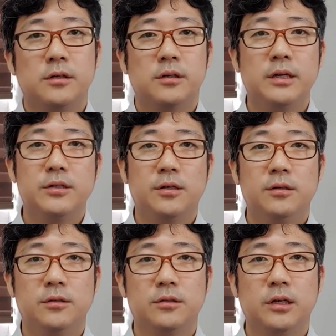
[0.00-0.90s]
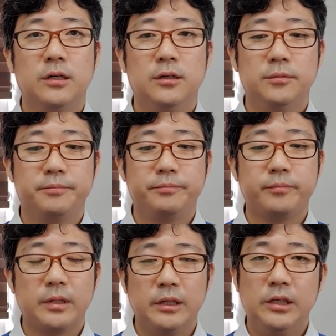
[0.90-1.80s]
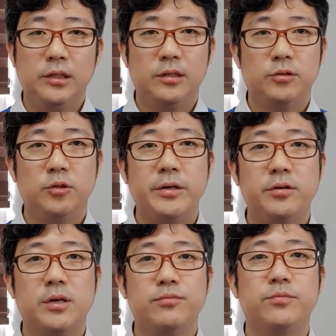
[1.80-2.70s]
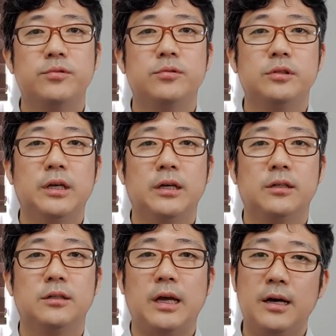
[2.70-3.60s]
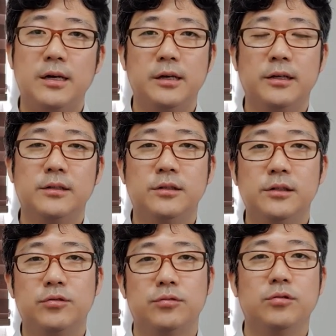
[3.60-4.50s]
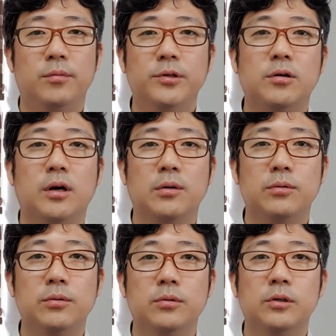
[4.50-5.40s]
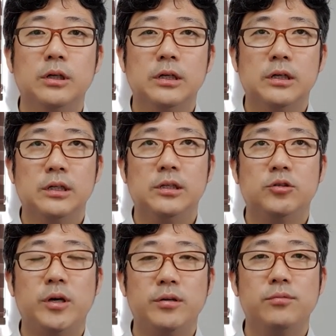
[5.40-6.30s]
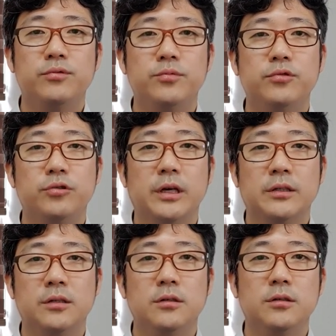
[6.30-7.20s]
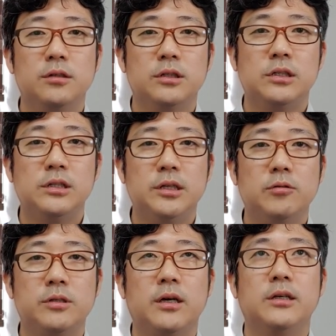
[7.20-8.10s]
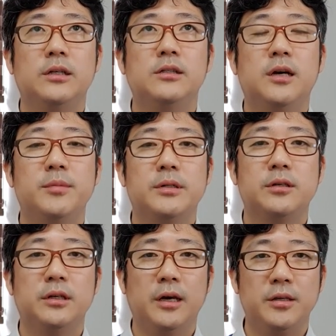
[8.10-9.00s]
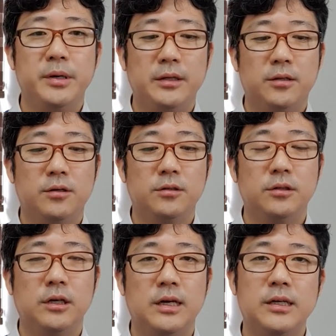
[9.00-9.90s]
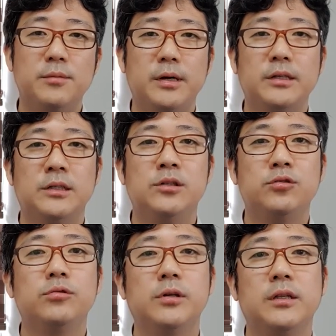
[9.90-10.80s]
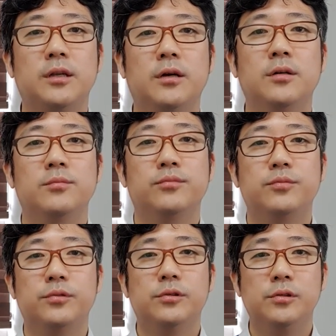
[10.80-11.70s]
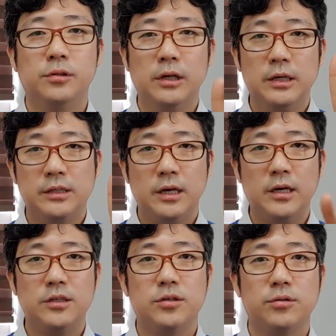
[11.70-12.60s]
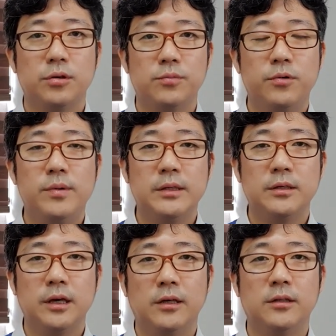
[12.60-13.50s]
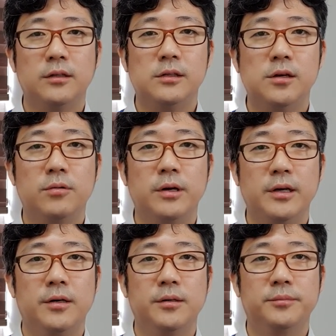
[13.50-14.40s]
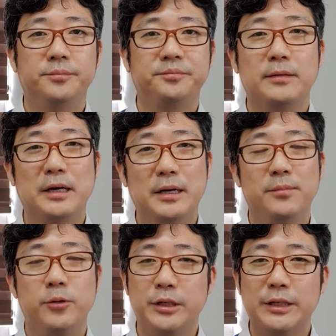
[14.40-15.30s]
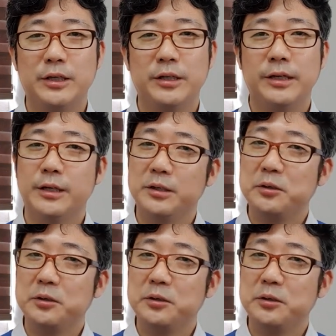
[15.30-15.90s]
그래서 제가 이 촬영의 부분 얘기를 다 얘기를 드릴 수는 없는 것 같고 이 촬영 부분 중에서 실제로 제가 일을 하면서 이 애니메이터들이 가장 많이 실수를 했던 부분을 세 가지 정도로 뽑아서 얘기 드리려고 해요 아 보시기 전에